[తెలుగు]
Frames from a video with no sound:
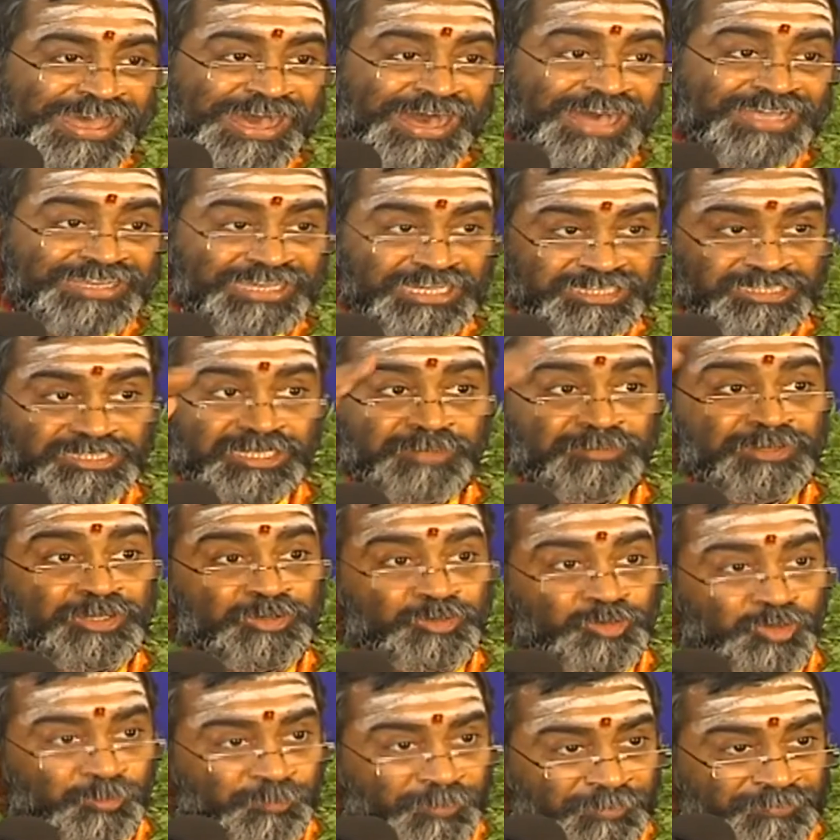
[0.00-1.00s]
ఆ యజ్ఞముల
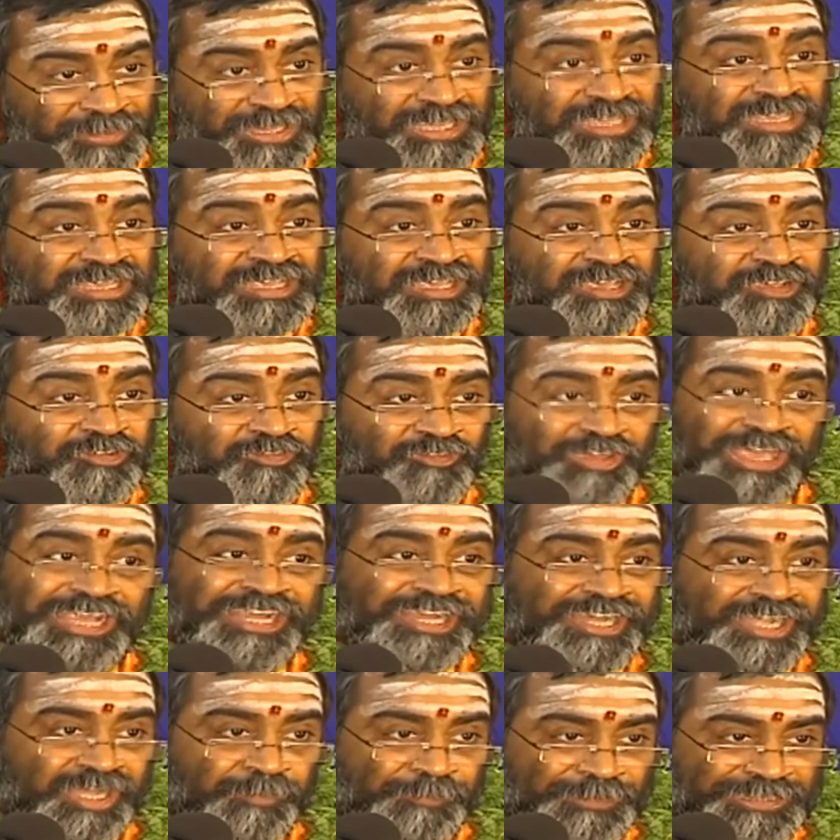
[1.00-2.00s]
రూపమే
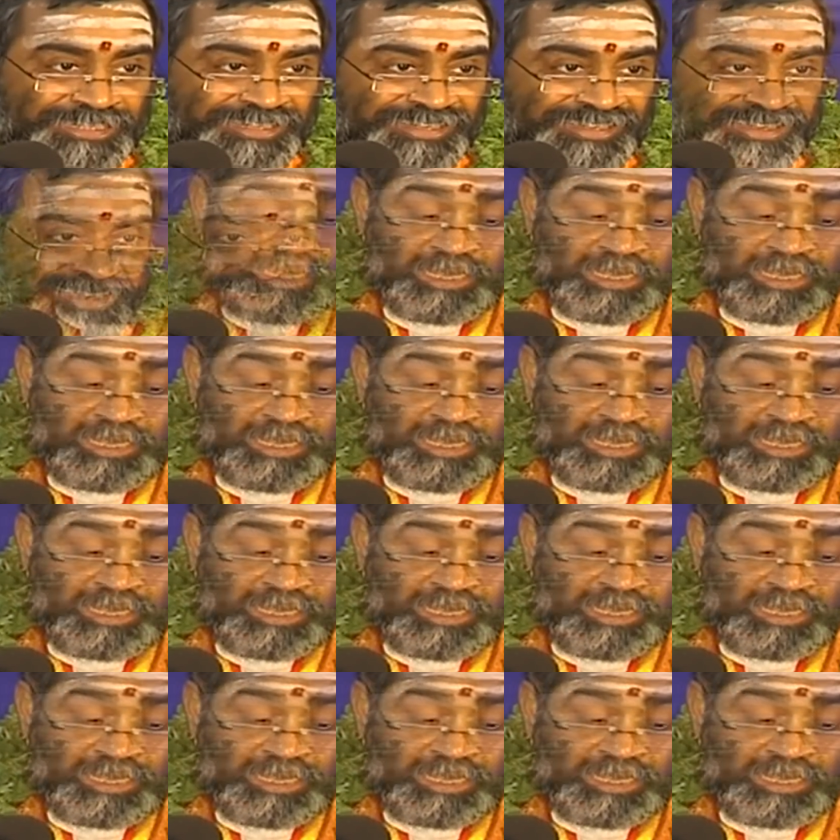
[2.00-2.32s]
వెంకటపతి